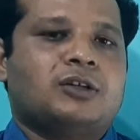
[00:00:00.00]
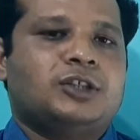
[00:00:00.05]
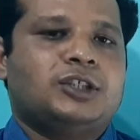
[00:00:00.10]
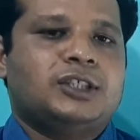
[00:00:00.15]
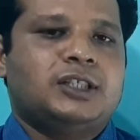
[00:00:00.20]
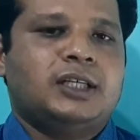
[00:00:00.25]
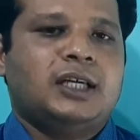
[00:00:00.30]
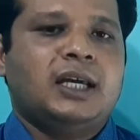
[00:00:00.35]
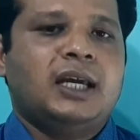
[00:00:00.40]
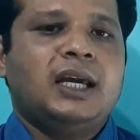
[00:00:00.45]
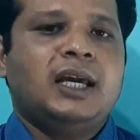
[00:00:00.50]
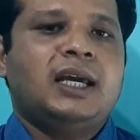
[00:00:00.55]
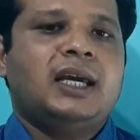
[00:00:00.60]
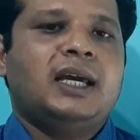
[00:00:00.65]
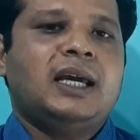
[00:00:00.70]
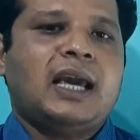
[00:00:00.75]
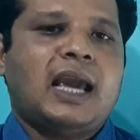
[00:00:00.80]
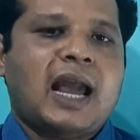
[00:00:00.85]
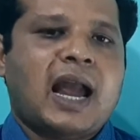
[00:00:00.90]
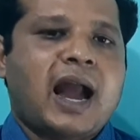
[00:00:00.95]
হচ্ছে
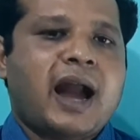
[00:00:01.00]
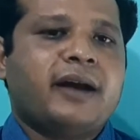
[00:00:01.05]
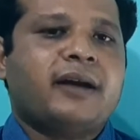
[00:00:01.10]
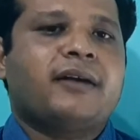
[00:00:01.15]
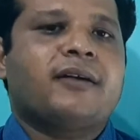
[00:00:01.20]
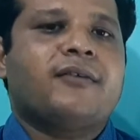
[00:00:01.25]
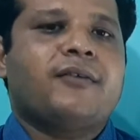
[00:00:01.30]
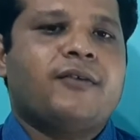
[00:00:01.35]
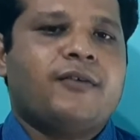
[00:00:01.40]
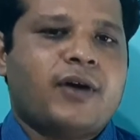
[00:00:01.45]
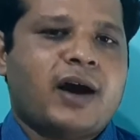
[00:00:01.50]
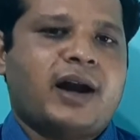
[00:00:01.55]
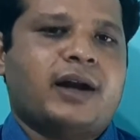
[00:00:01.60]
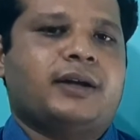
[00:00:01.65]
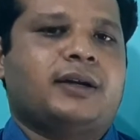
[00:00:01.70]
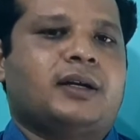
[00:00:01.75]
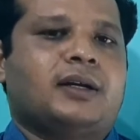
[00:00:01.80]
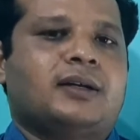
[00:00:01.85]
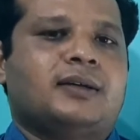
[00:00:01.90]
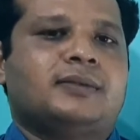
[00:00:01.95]
এক
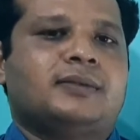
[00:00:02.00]
ওয়াট